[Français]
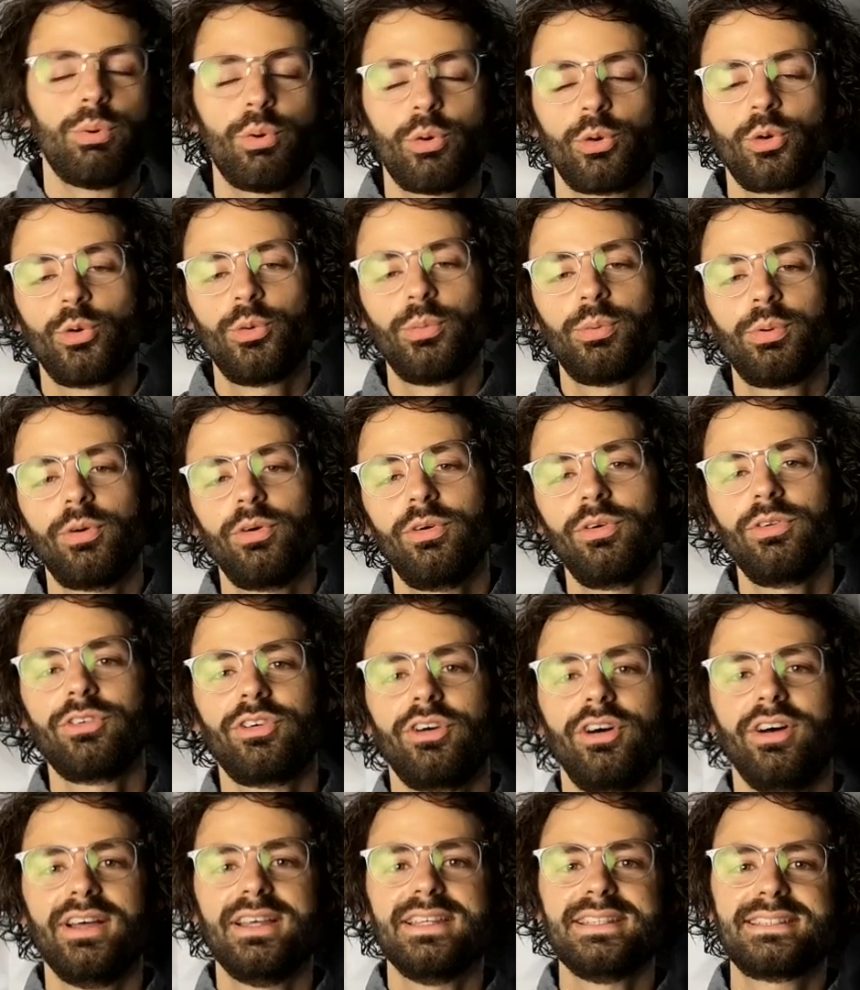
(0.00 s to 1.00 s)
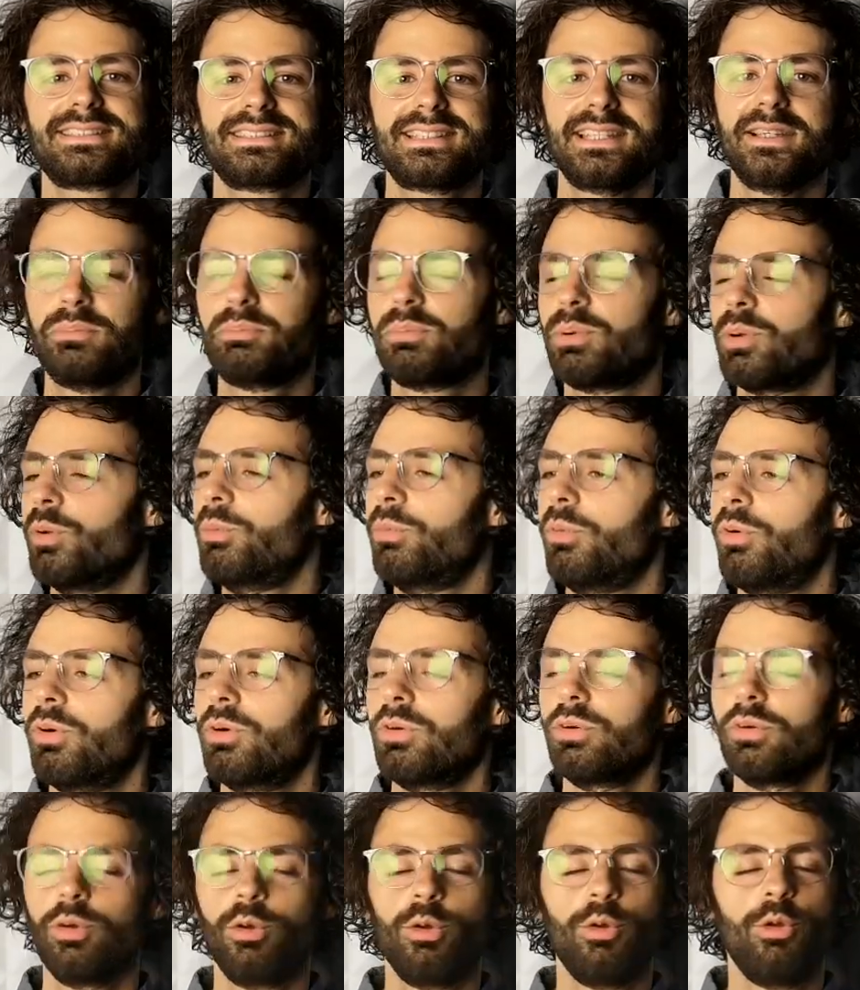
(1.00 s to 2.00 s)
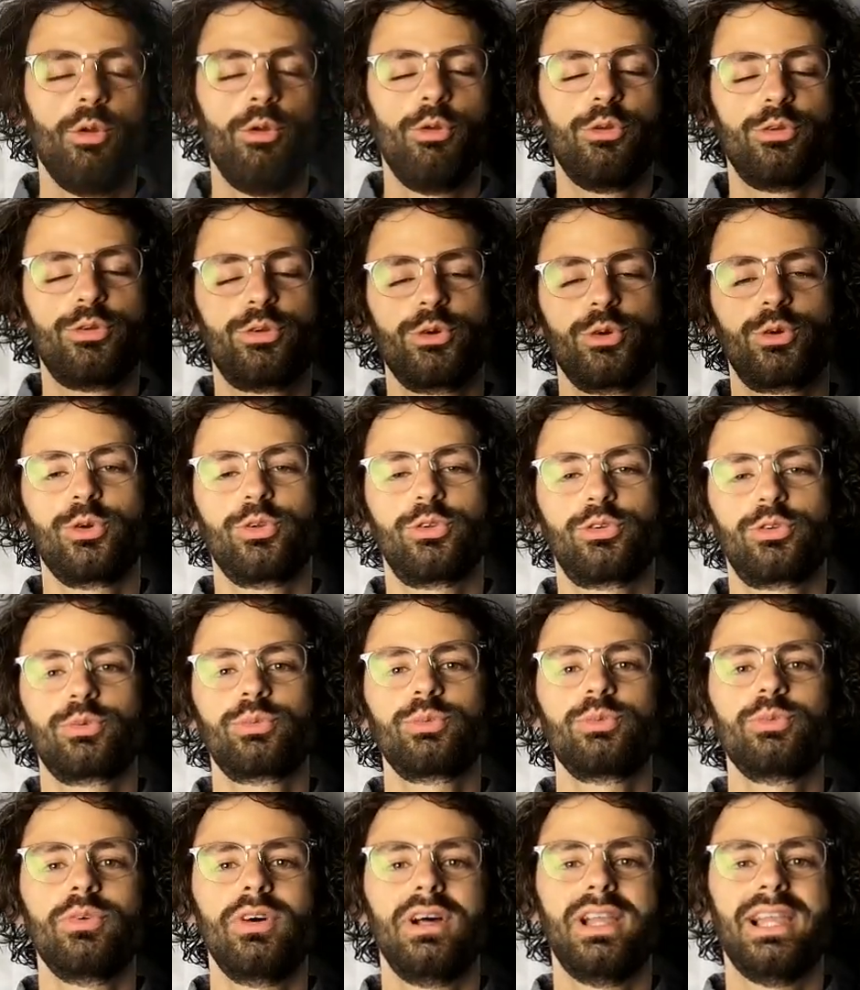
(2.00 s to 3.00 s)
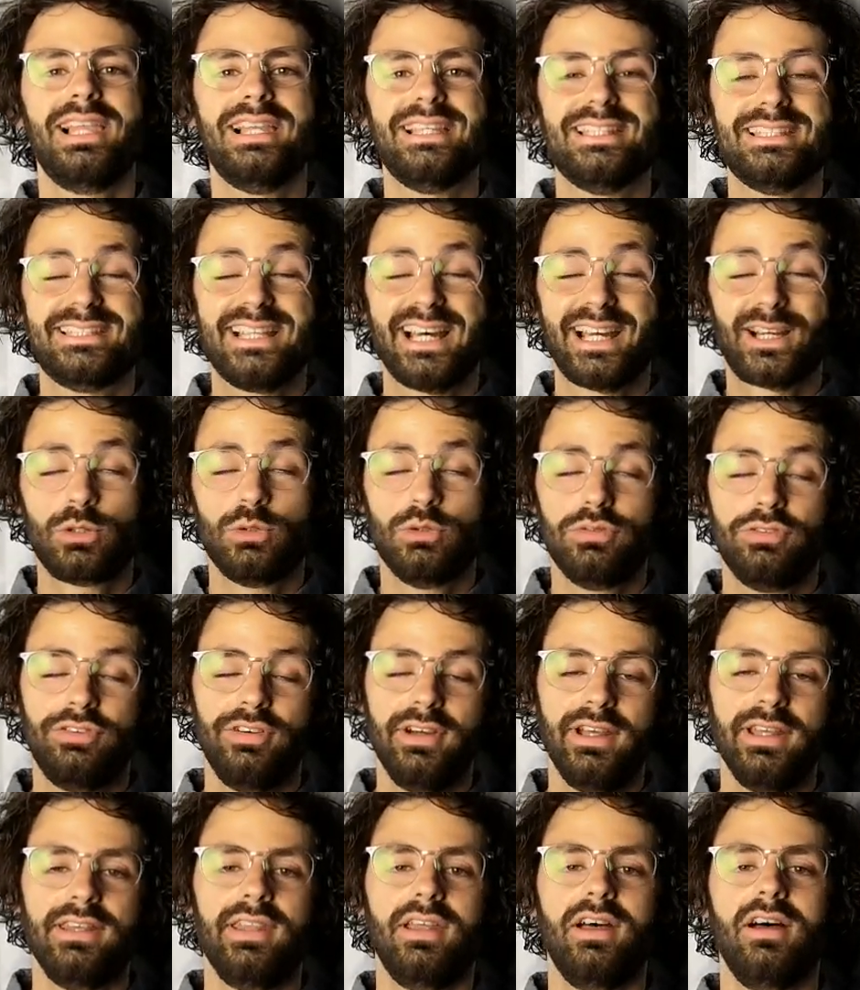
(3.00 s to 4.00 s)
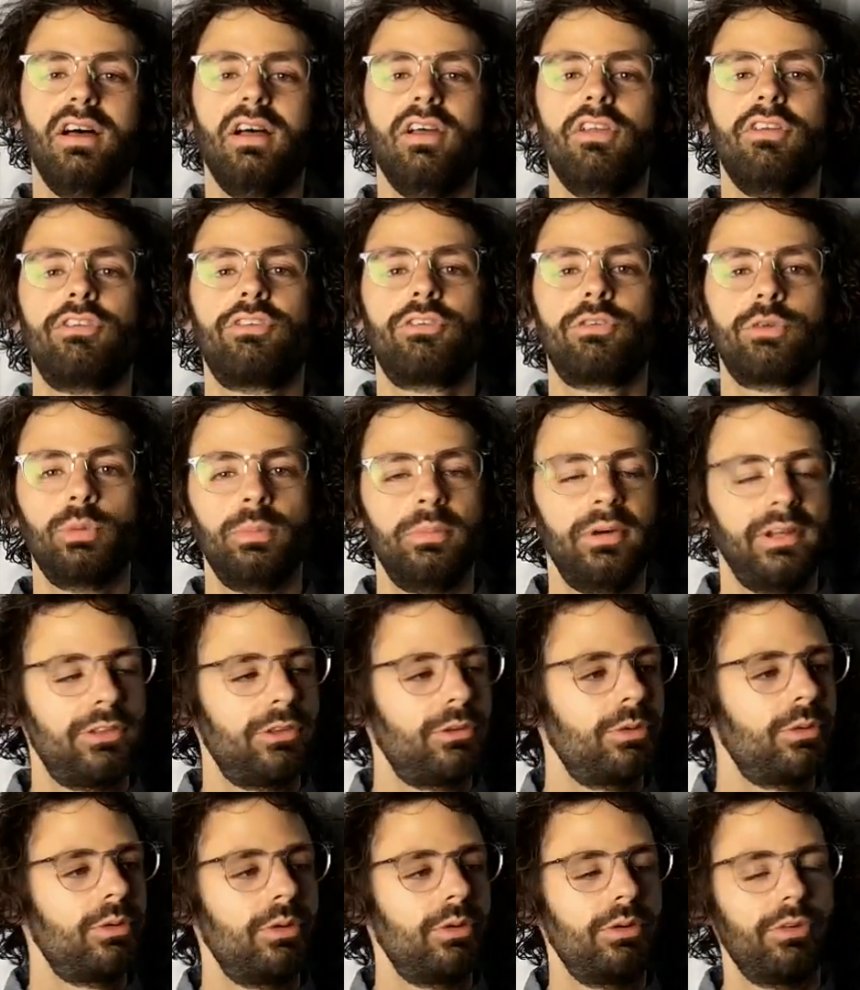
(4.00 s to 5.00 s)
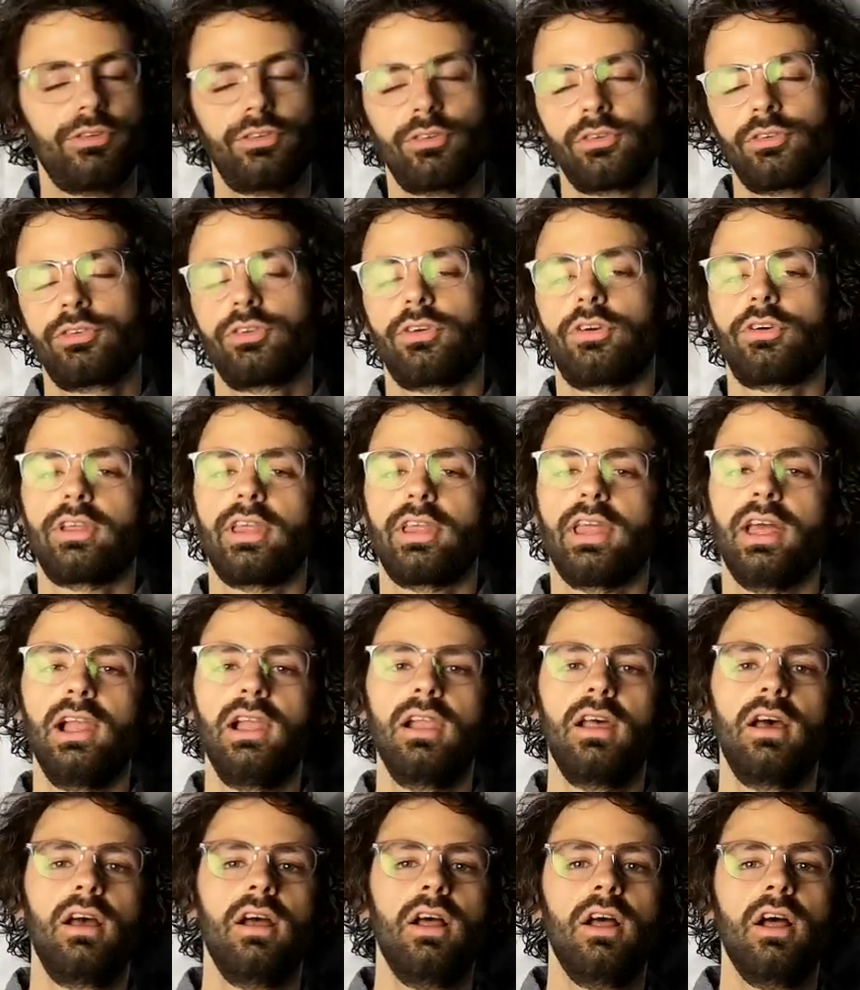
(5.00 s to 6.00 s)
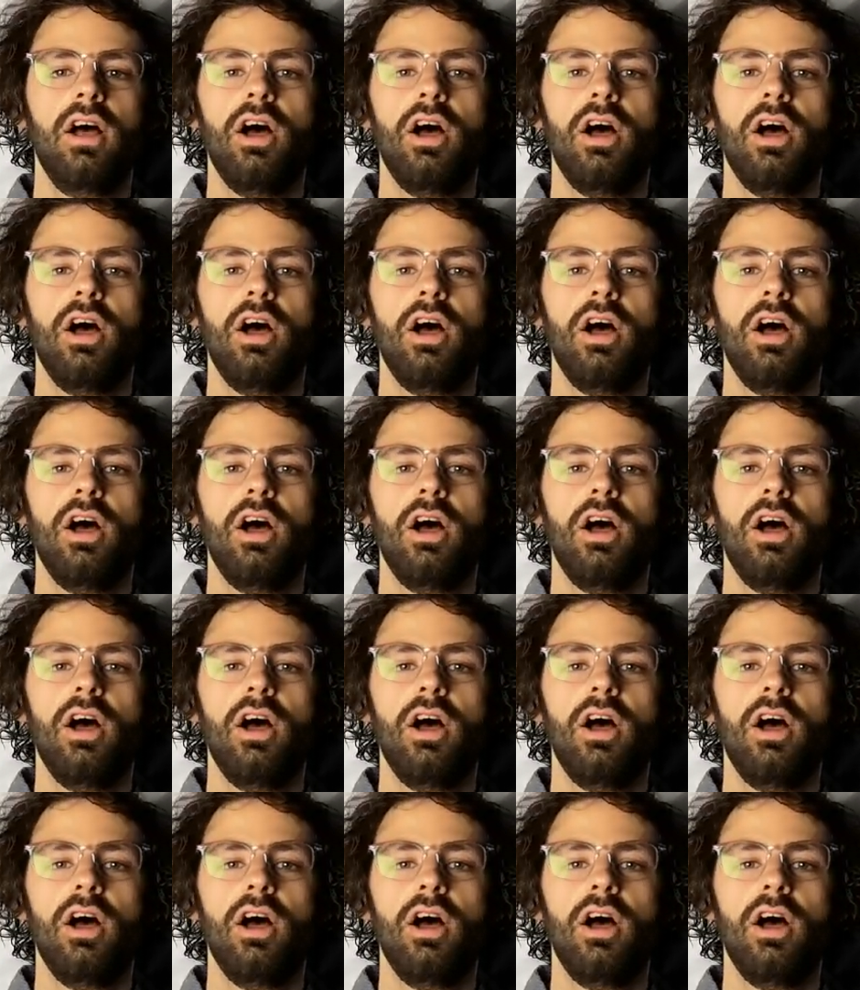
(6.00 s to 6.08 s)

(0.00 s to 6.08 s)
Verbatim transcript: pour comprendre simplement ce que sont les acouphènes somatosensoriels